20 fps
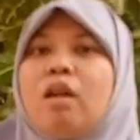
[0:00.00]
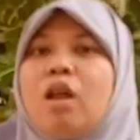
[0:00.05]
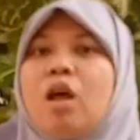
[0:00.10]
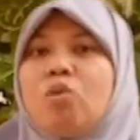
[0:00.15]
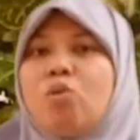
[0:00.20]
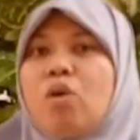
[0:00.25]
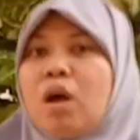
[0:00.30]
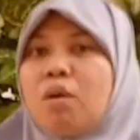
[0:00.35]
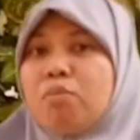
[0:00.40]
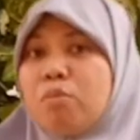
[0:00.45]

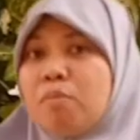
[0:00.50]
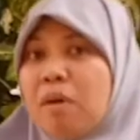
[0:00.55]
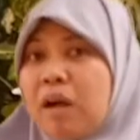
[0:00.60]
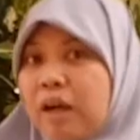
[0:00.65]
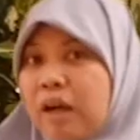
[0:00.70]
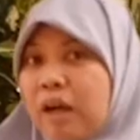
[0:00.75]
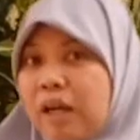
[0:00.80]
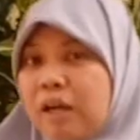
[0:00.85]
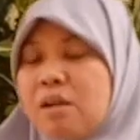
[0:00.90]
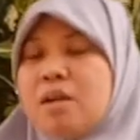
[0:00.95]
Lalu Abu
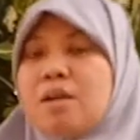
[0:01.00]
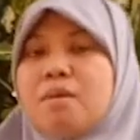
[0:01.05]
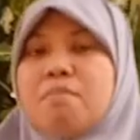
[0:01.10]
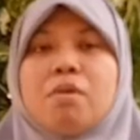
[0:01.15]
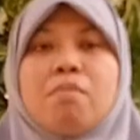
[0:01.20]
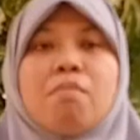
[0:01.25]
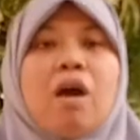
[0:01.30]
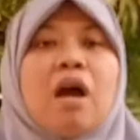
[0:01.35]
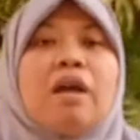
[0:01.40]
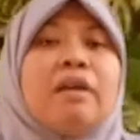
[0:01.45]
Bakar
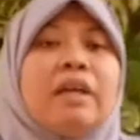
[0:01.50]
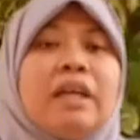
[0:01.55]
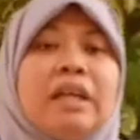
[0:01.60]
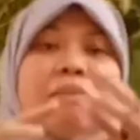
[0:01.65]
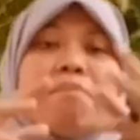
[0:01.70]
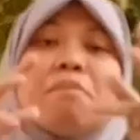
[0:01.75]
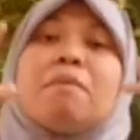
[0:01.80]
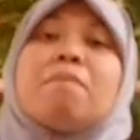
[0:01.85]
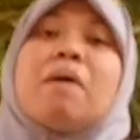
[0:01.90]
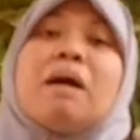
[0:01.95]

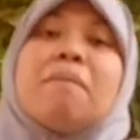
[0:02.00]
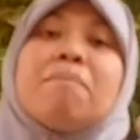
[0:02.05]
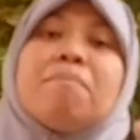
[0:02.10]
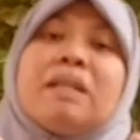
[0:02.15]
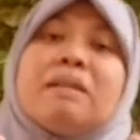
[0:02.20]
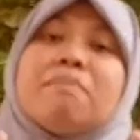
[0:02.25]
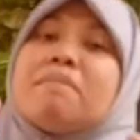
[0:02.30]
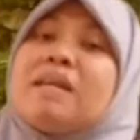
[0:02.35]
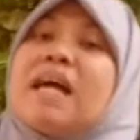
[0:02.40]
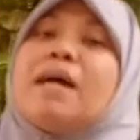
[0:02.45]
memanggil,
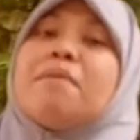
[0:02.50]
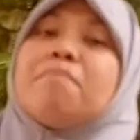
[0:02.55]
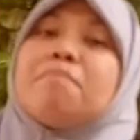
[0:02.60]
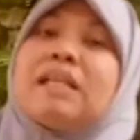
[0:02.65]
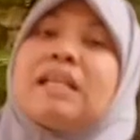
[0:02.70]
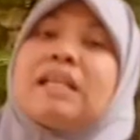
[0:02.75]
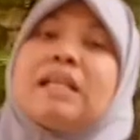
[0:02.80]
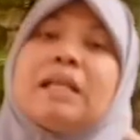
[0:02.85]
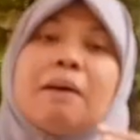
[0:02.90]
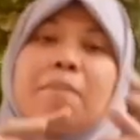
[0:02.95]
memambil,
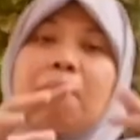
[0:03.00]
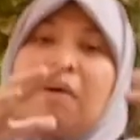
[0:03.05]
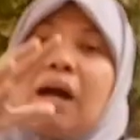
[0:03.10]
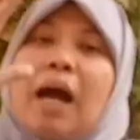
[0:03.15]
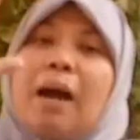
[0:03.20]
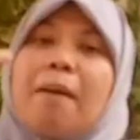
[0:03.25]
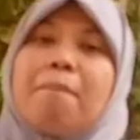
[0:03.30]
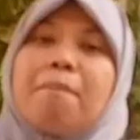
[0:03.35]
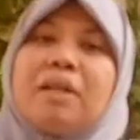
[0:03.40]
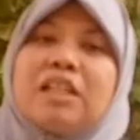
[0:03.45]
mengambil,
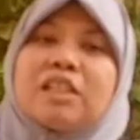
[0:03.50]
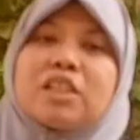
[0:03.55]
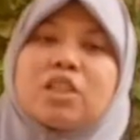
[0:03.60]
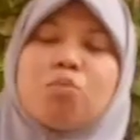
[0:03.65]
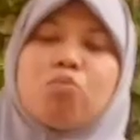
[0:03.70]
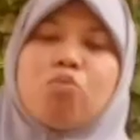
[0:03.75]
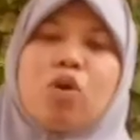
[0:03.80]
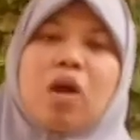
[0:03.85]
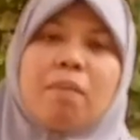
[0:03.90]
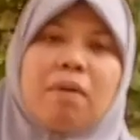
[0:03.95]
mengambil
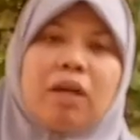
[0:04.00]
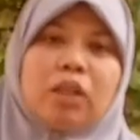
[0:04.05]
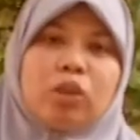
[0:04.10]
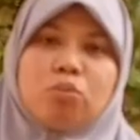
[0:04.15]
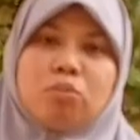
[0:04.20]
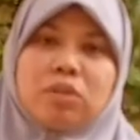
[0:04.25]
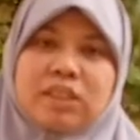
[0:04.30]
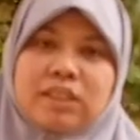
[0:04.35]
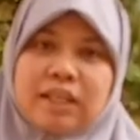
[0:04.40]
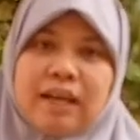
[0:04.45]
sebuah
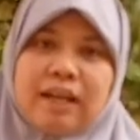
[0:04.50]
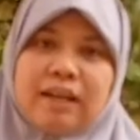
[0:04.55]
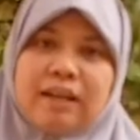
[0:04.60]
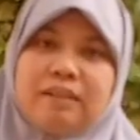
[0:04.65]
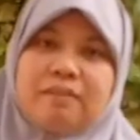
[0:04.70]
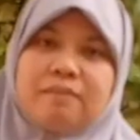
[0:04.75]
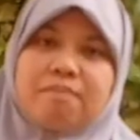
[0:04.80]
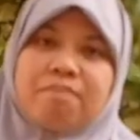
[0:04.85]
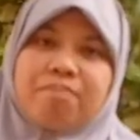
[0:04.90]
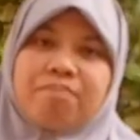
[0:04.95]
batu besar.
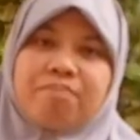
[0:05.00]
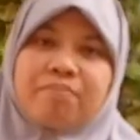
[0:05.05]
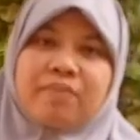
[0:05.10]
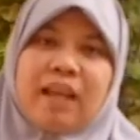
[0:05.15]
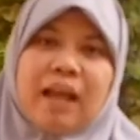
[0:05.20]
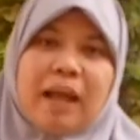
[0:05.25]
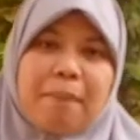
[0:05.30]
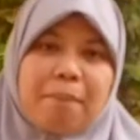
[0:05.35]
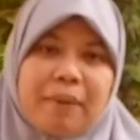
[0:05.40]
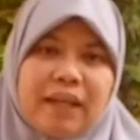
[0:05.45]

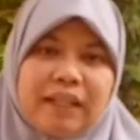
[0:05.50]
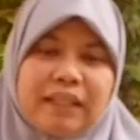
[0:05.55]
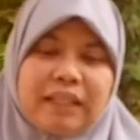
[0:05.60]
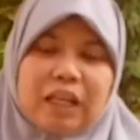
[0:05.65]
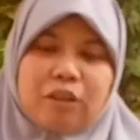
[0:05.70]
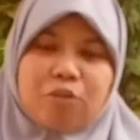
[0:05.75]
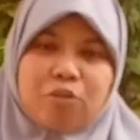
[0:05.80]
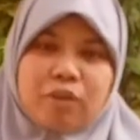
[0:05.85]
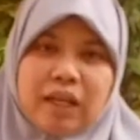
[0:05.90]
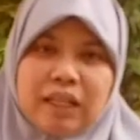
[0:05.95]
Apa yang
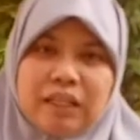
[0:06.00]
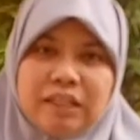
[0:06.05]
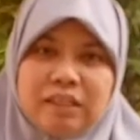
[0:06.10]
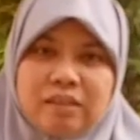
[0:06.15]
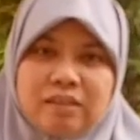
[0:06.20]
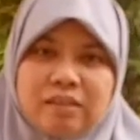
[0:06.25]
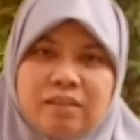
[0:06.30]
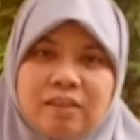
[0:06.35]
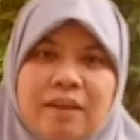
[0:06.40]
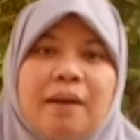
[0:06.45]
dilakukan?
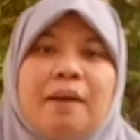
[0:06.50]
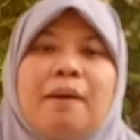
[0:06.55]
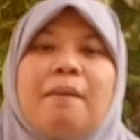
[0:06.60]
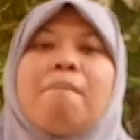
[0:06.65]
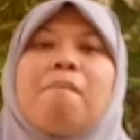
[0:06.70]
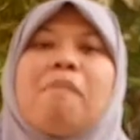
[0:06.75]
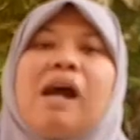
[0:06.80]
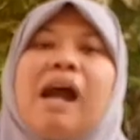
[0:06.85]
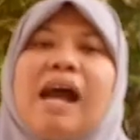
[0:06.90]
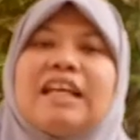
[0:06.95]

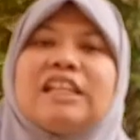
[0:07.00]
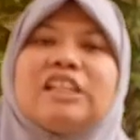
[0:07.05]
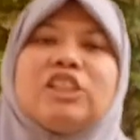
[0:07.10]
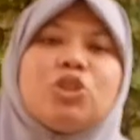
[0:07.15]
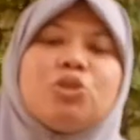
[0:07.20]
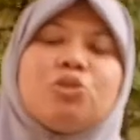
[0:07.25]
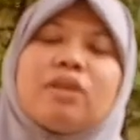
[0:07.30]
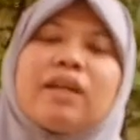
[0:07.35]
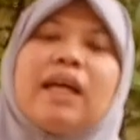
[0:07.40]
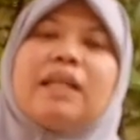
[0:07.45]

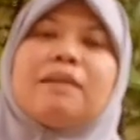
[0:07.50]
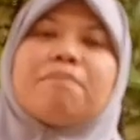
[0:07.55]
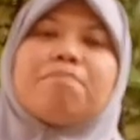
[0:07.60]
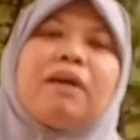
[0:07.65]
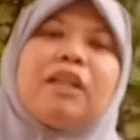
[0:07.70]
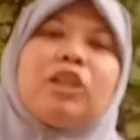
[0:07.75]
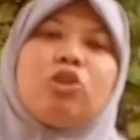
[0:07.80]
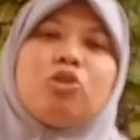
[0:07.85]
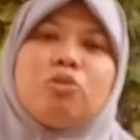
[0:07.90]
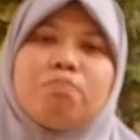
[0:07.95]
Menghancurkan
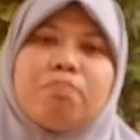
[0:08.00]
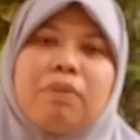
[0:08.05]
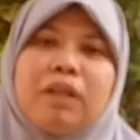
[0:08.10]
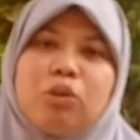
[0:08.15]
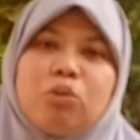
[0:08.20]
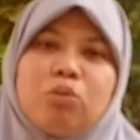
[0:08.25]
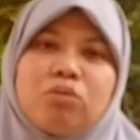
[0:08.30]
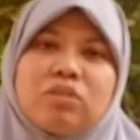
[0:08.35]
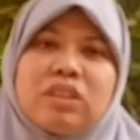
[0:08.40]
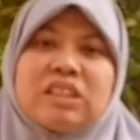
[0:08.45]

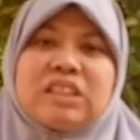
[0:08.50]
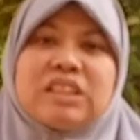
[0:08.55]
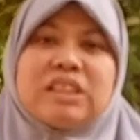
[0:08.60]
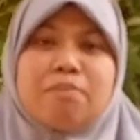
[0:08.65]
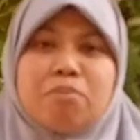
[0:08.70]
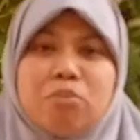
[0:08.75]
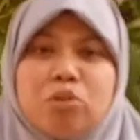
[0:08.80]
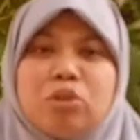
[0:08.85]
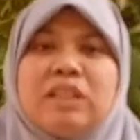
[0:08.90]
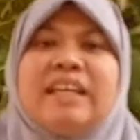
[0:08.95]
patung-patung
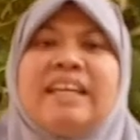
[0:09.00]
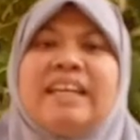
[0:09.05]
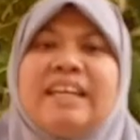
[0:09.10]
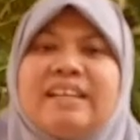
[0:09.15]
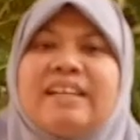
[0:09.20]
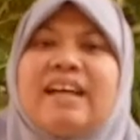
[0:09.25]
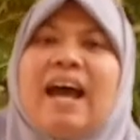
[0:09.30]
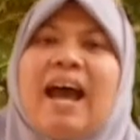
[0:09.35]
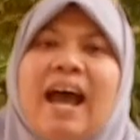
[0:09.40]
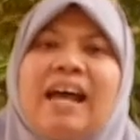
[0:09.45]
tersebut
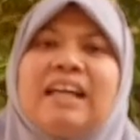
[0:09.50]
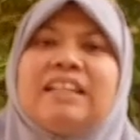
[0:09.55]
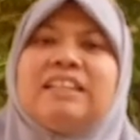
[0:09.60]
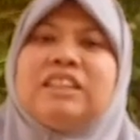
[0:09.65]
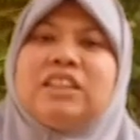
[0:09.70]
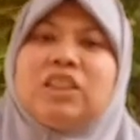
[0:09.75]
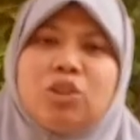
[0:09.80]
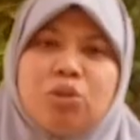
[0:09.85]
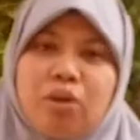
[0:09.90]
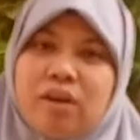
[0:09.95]
hingga
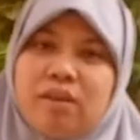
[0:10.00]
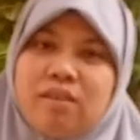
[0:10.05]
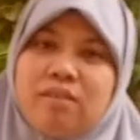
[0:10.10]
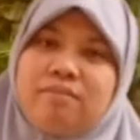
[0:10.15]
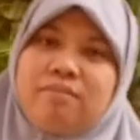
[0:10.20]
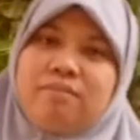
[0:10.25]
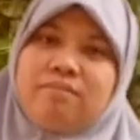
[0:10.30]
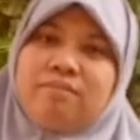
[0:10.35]
hancur